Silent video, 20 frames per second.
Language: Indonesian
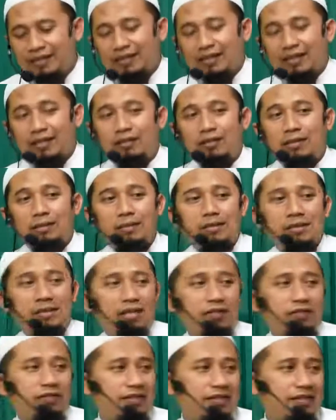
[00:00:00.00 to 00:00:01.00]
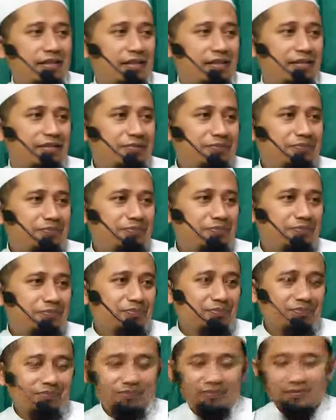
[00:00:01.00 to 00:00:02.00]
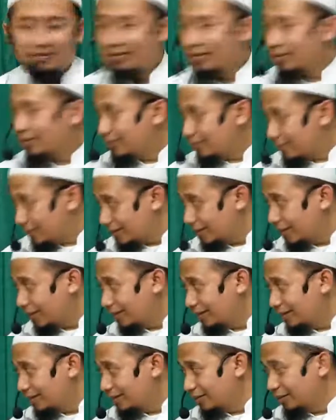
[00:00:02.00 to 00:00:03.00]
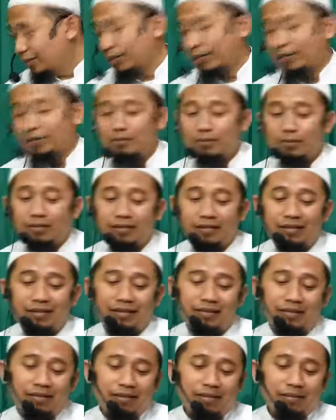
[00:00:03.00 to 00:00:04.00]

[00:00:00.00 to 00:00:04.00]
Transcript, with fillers: Kalau di PDF ada, Terjemah ada. Alhamdulillah.